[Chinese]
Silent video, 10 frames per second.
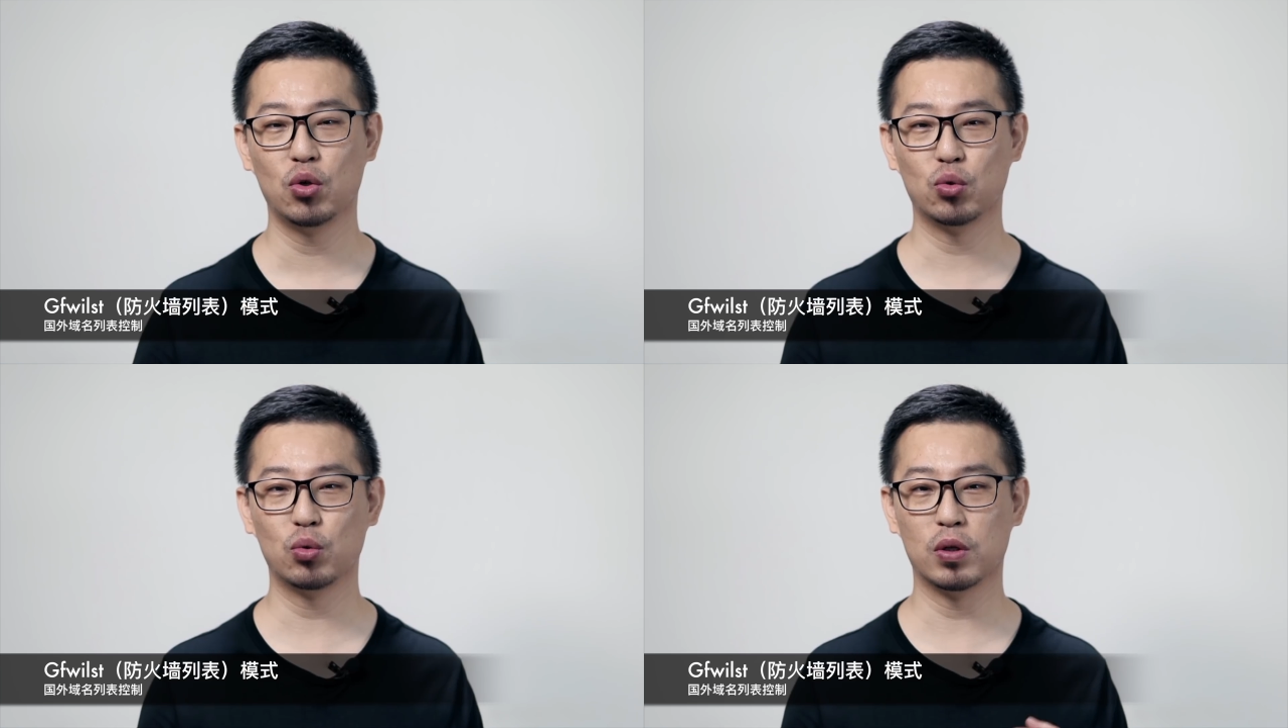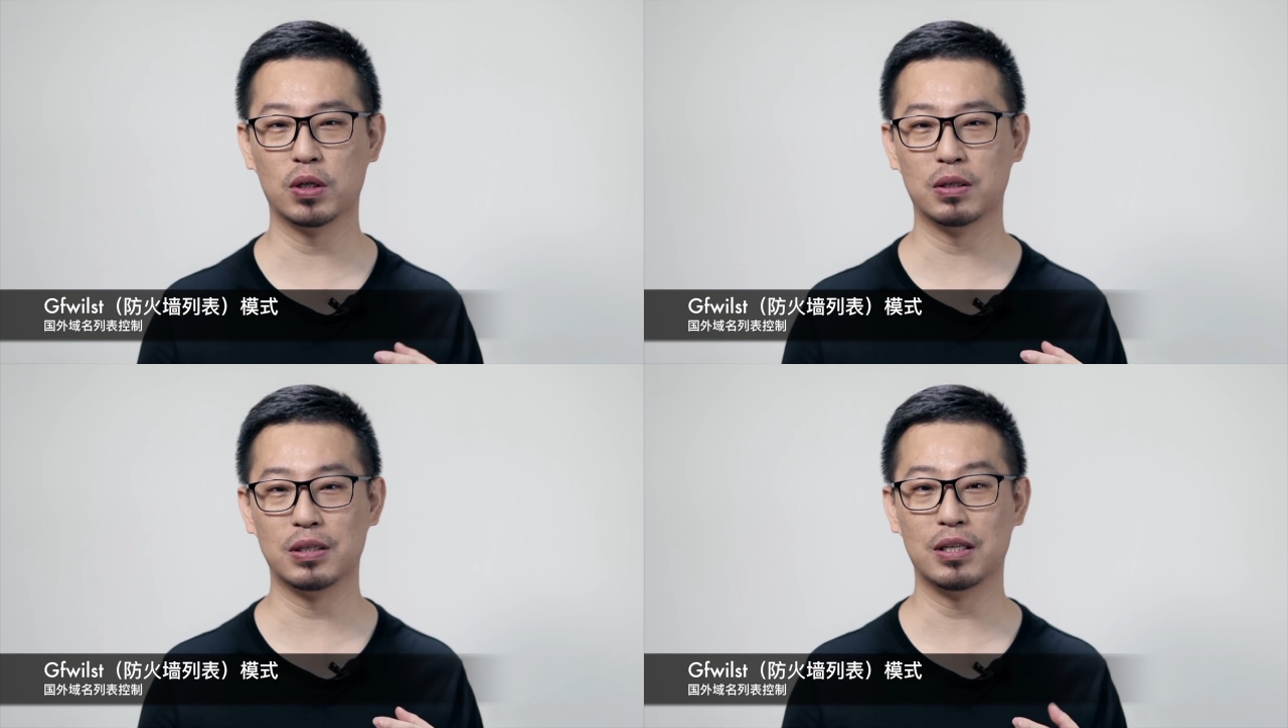如
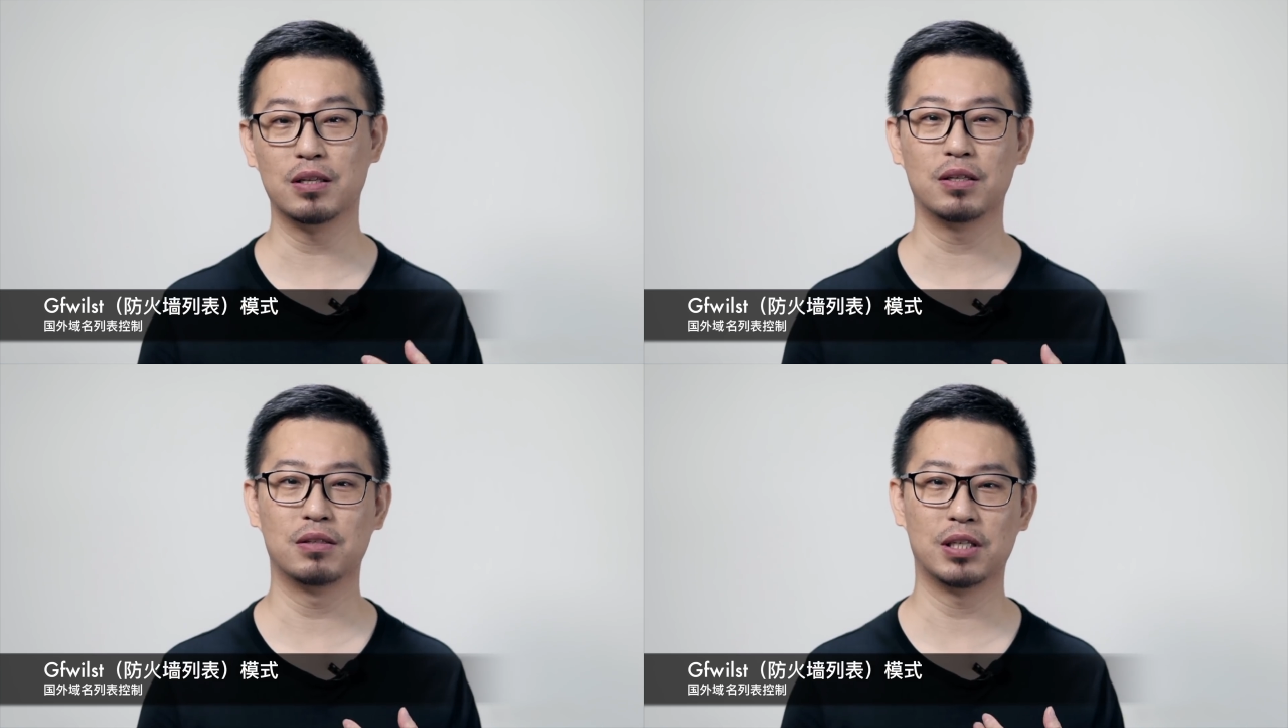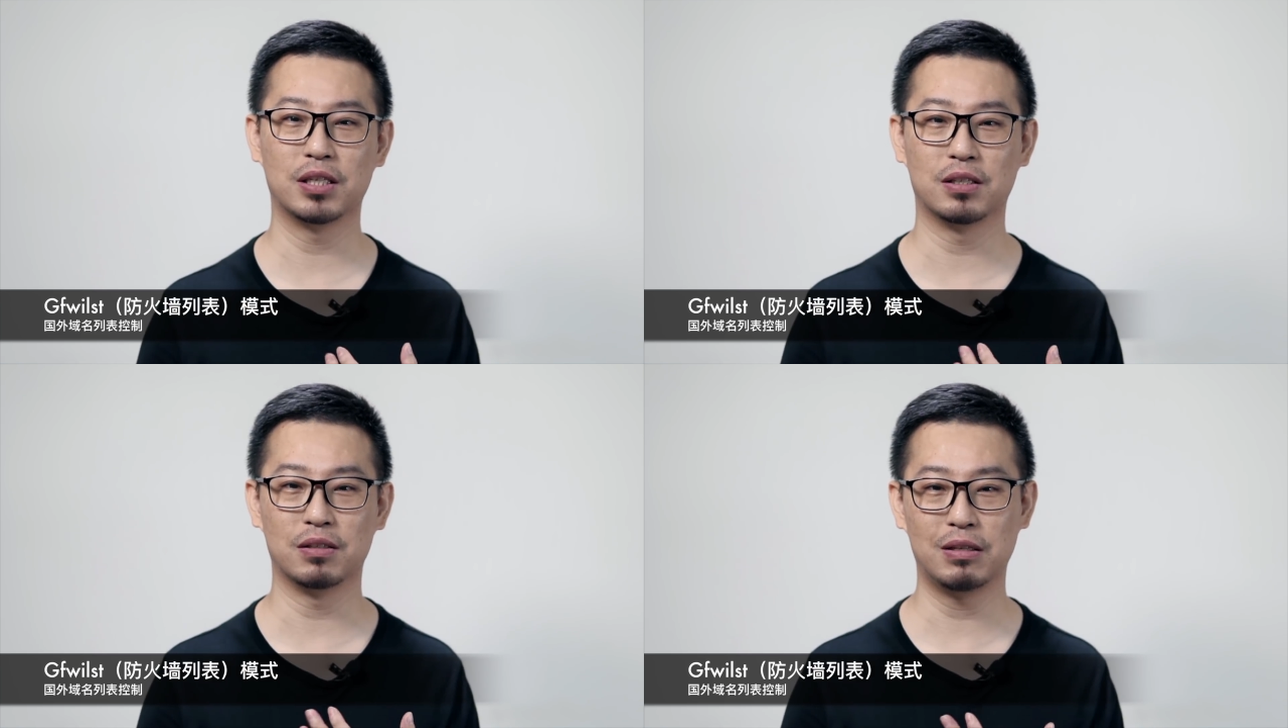果您的这
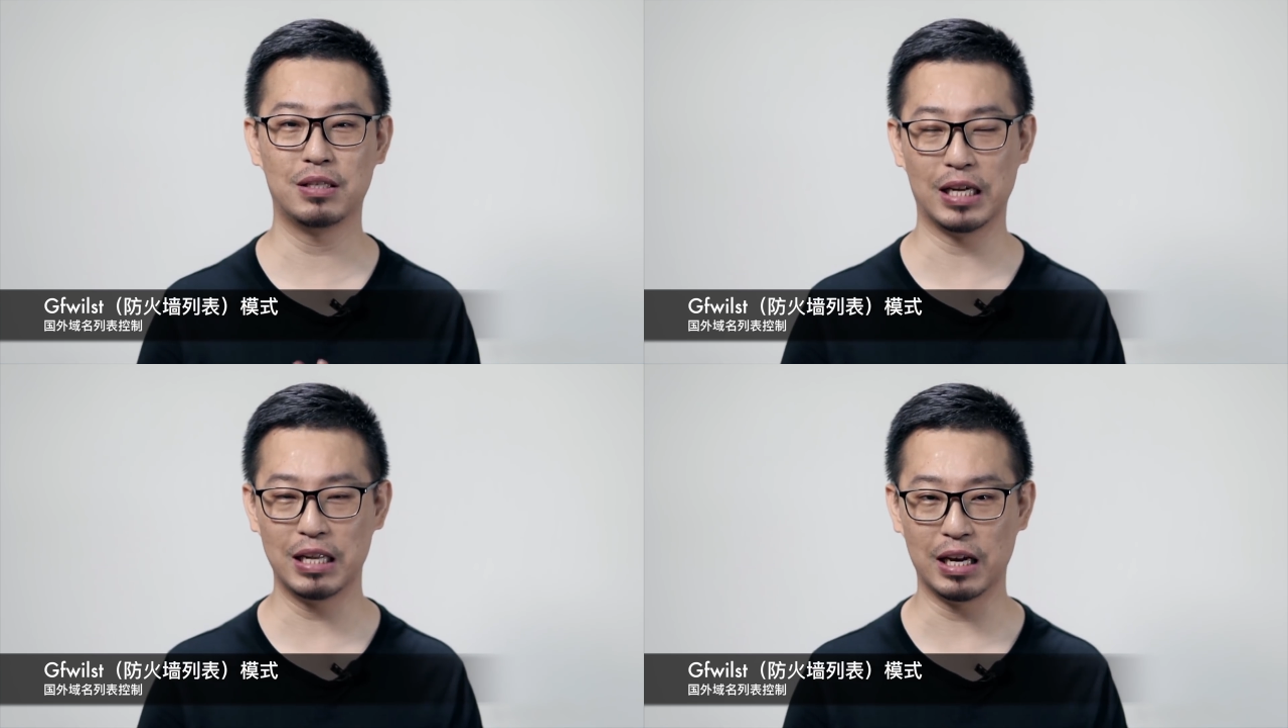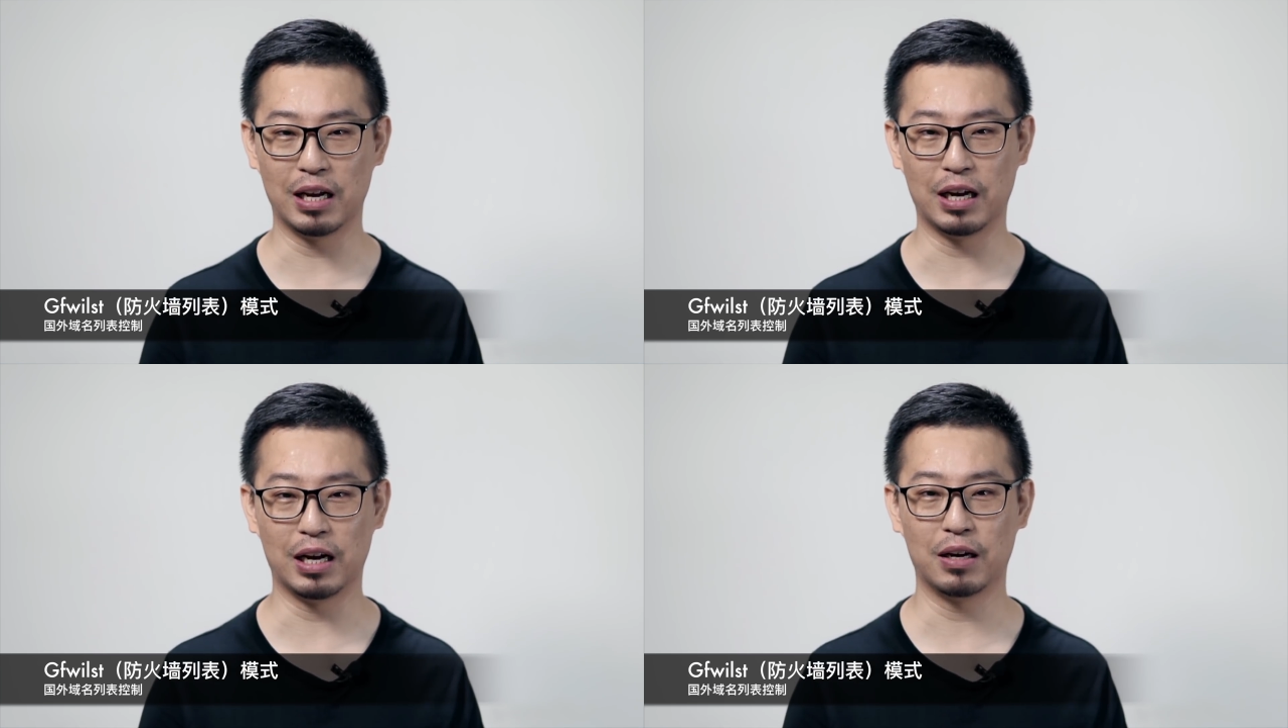个节点
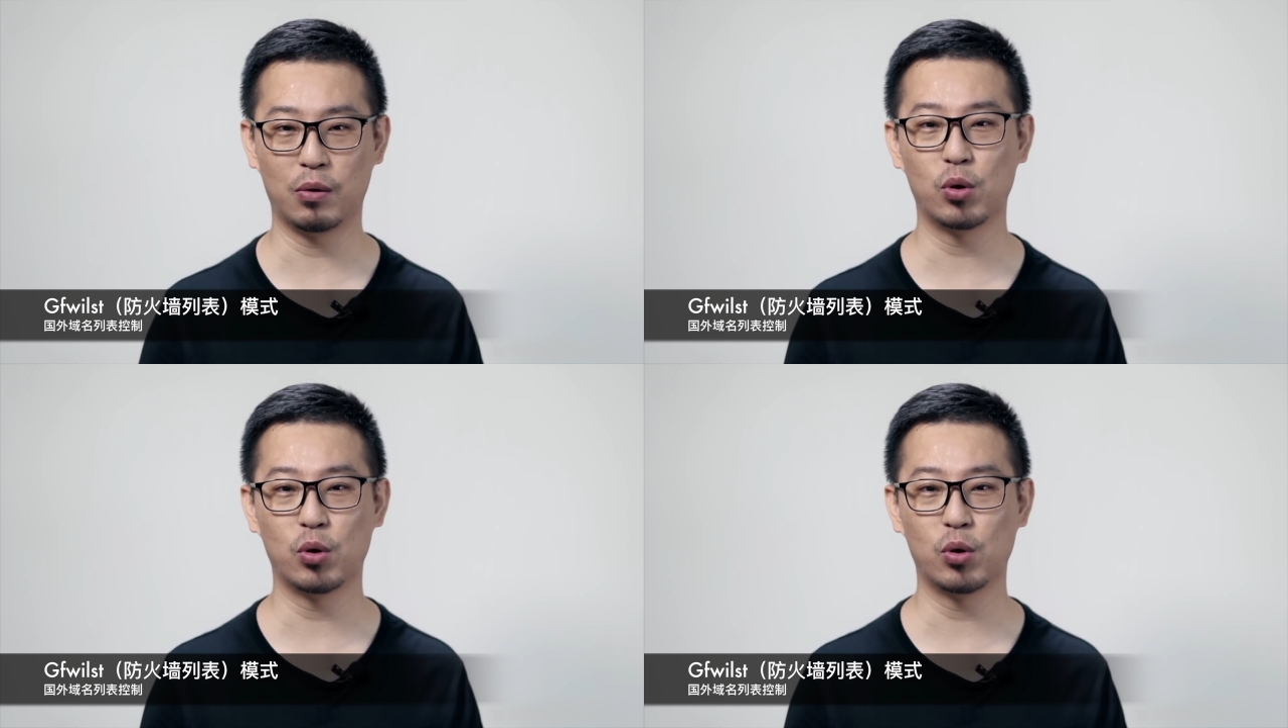呀，